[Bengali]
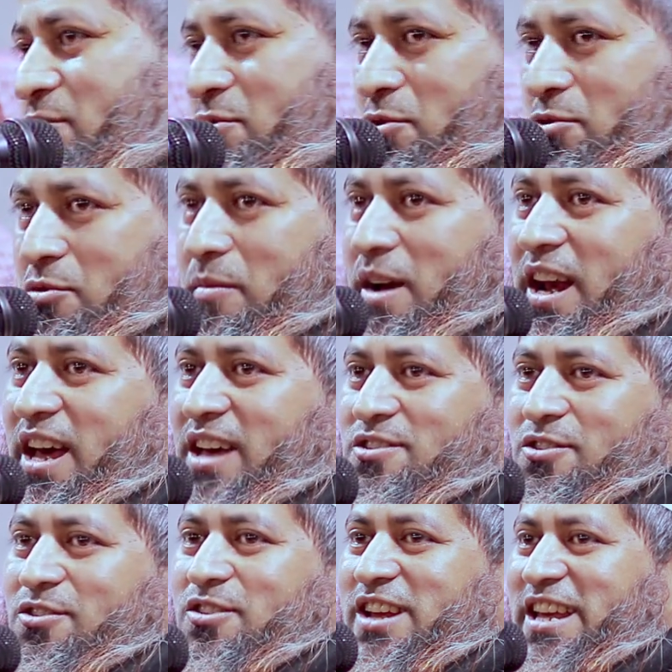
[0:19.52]
ছোটোবেলায়
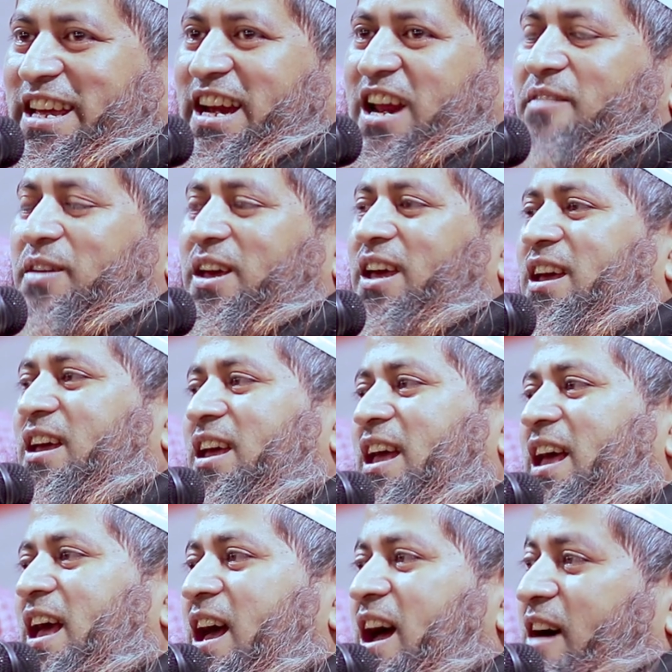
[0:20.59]
যখন এই গ্রামে
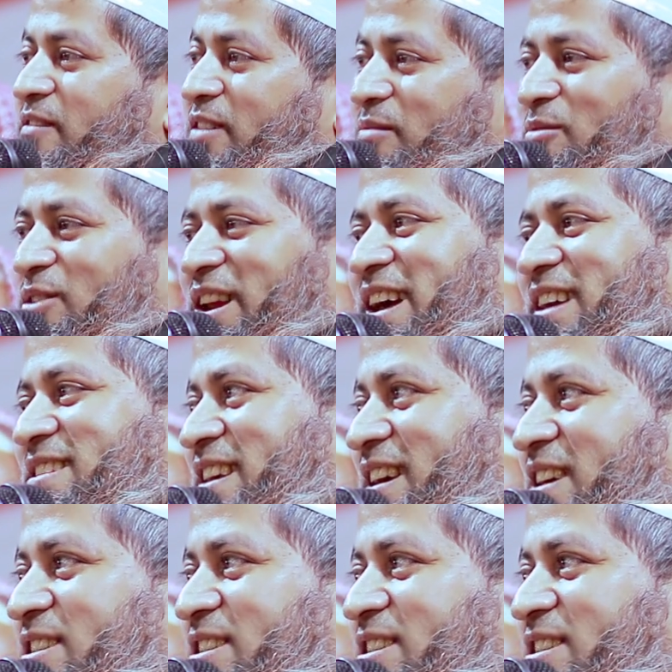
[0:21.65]
আমার মনে আছে